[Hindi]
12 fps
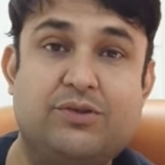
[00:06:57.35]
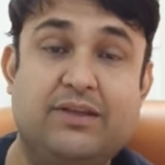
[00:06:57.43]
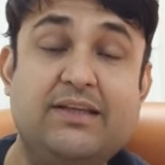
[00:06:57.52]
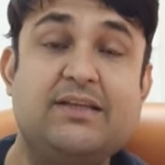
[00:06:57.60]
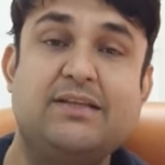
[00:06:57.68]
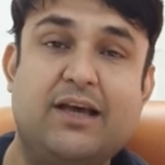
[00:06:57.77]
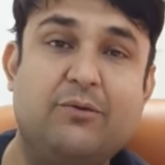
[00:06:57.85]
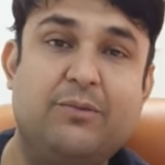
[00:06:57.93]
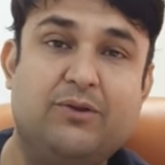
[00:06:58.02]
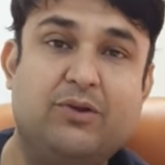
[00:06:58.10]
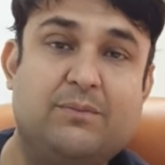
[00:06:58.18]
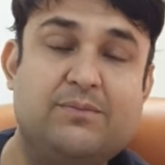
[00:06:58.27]
तीस हजार
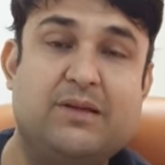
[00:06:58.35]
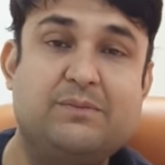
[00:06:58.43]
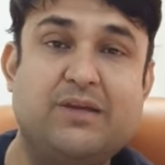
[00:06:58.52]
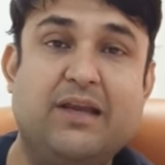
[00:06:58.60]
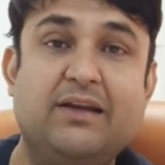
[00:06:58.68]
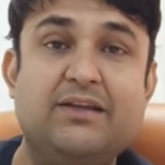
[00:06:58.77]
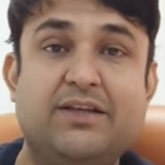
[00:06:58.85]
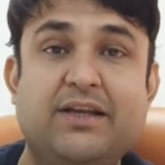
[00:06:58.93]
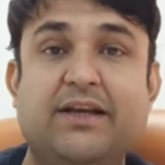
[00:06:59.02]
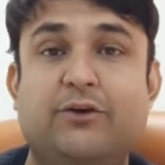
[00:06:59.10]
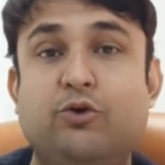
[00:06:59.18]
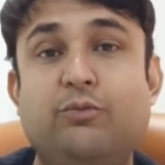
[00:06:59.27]
रुपये तो कम से कम सैलरी
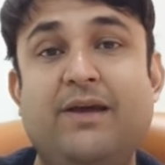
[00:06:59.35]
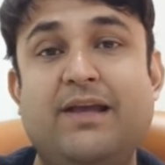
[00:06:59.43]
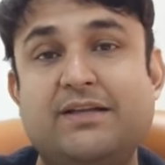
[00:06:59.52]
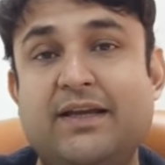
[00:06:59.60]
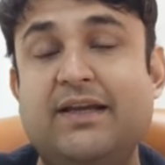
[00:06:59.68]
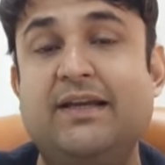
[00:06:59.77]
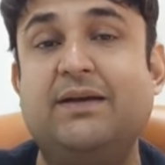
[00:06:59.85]
चाहिए टू बी के लिए